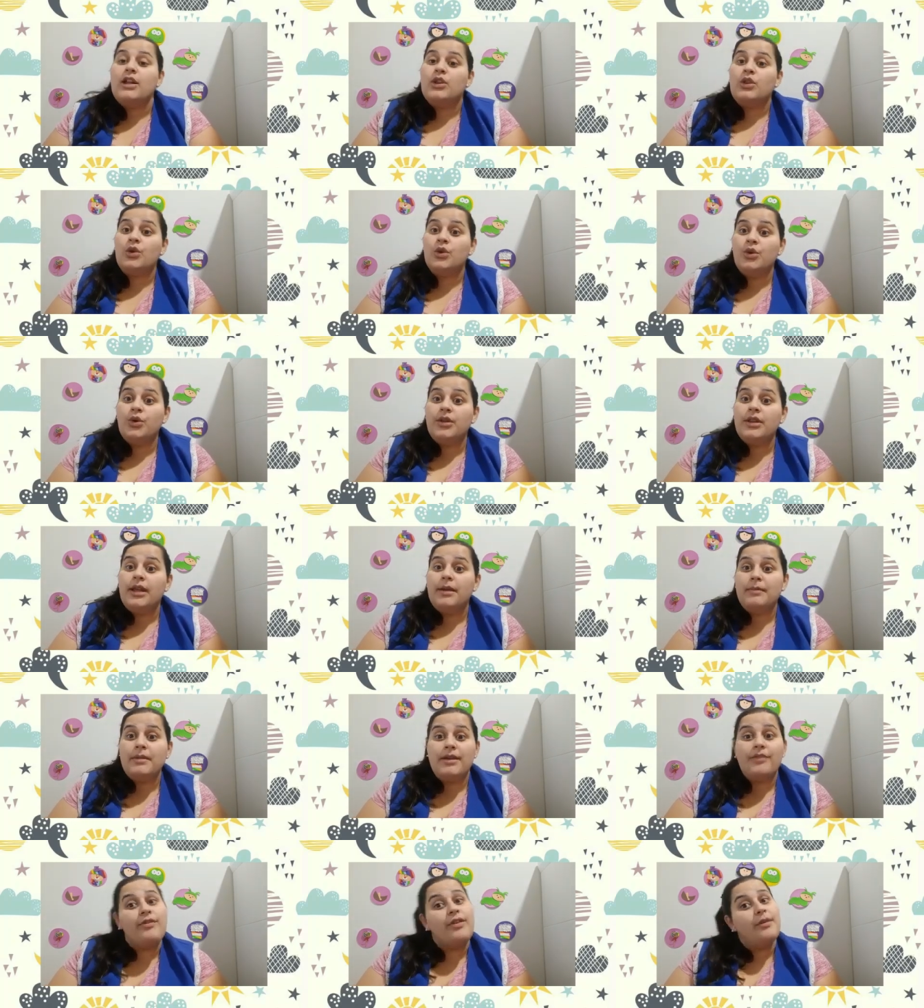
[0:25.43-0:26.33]
toda a
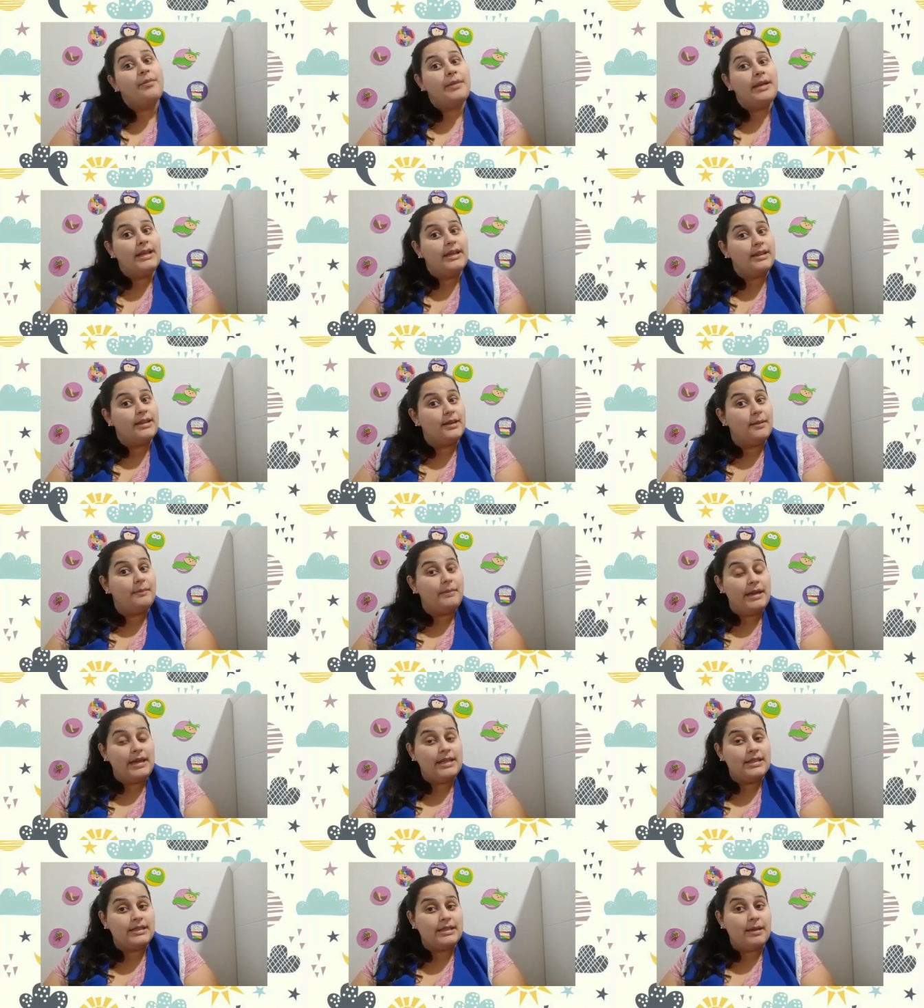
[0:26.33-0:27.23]
minha família
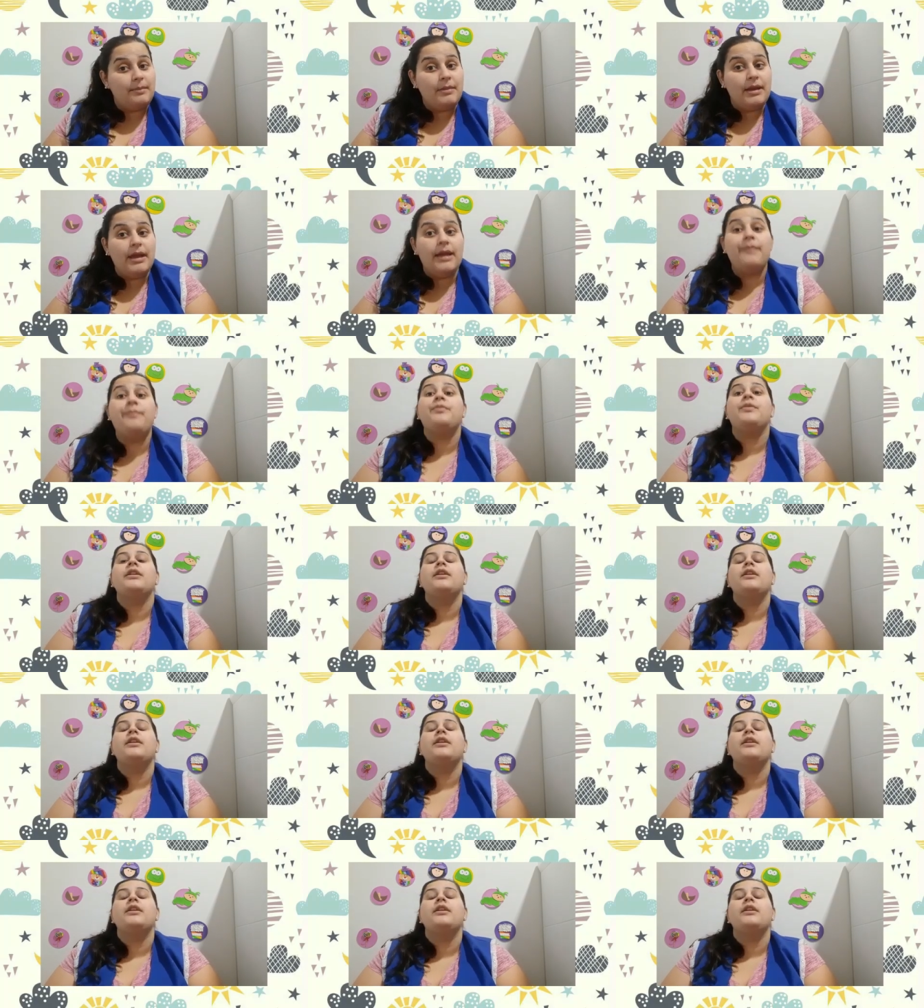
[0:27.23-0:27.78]
também está bem